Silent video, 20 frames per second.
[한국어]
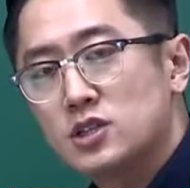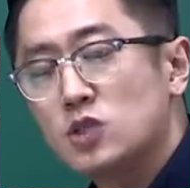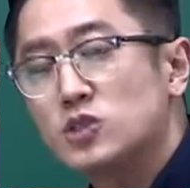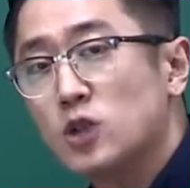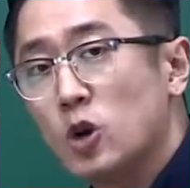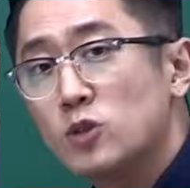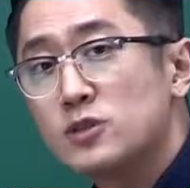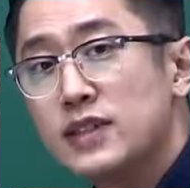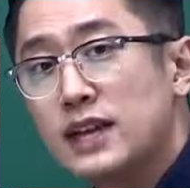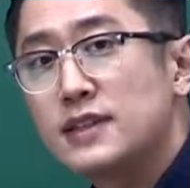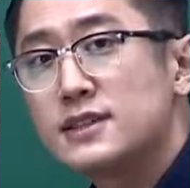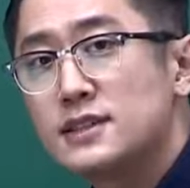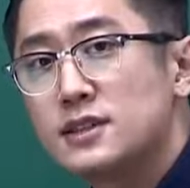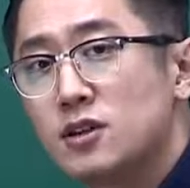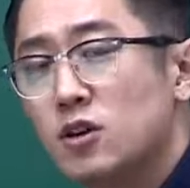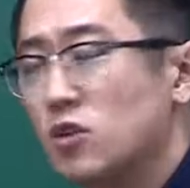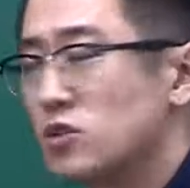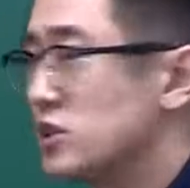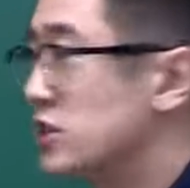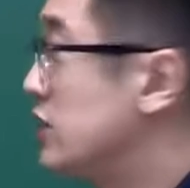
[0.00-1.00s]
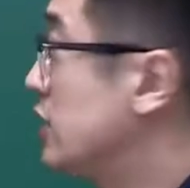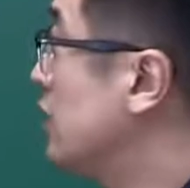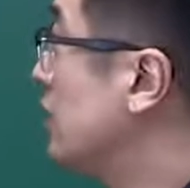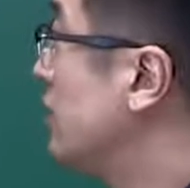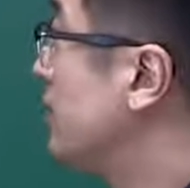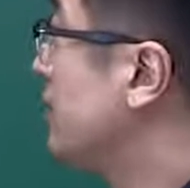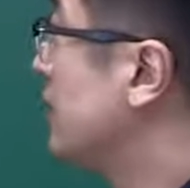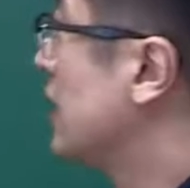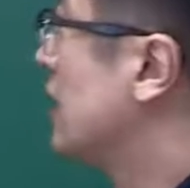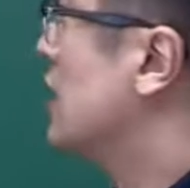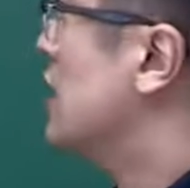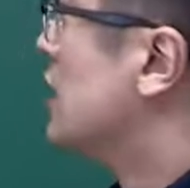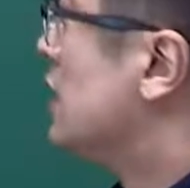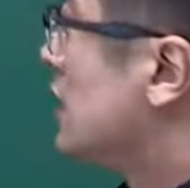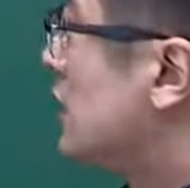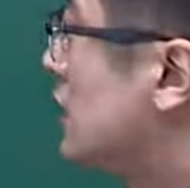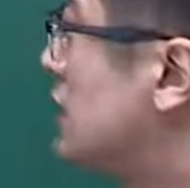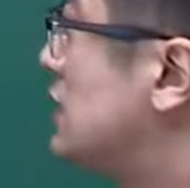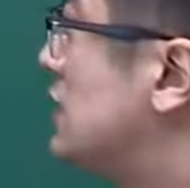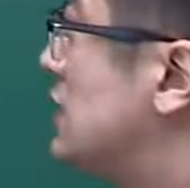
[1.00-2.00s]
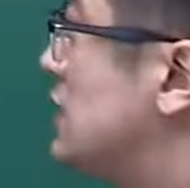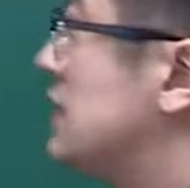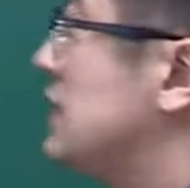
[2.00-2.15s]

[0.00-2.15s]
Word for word: 전 정사형 쓸 거거든요. 그래서